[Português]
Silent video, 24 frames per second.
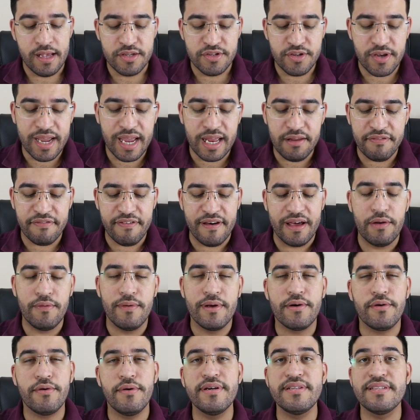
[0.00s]
Só que ele fala
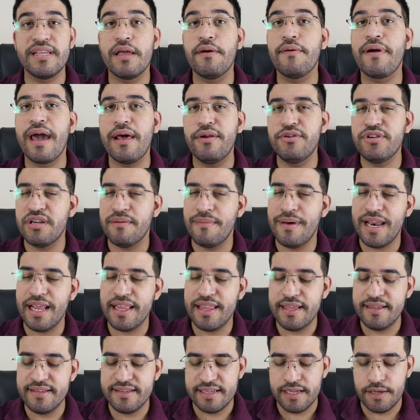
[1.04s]
uma coisa, aí eu quero chamar a
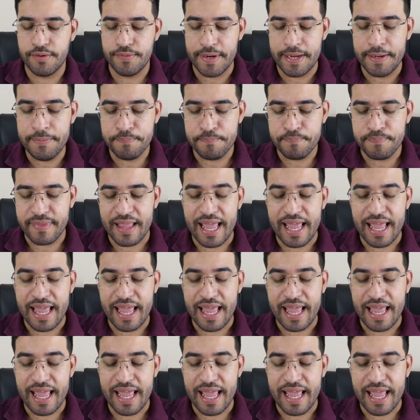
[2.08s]
atenção, né?